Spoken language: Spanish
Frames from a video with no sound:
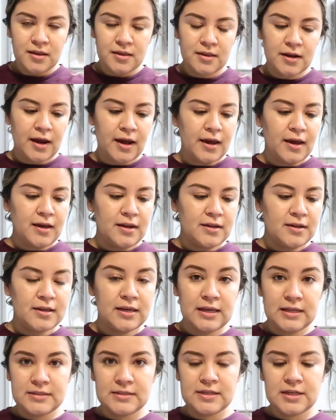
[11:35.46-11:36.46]
Traen
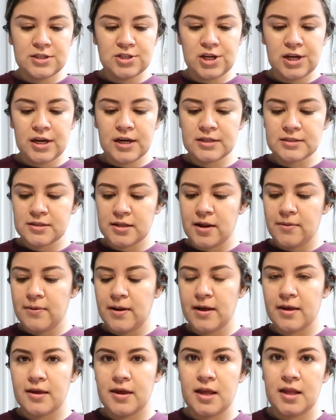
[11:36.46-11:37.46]
15 chicas, trae
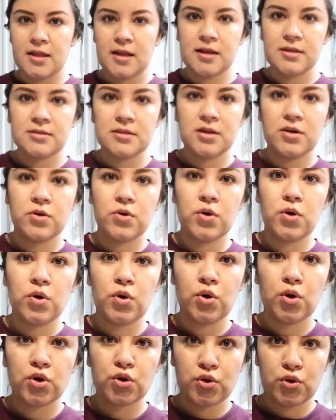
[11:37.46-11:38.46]
blanquitas y
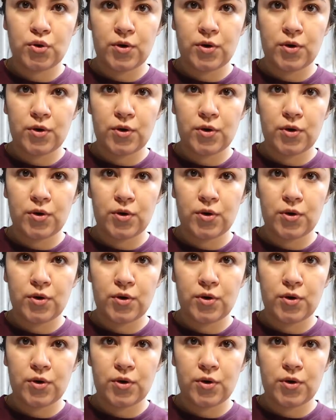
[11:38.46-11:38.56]
color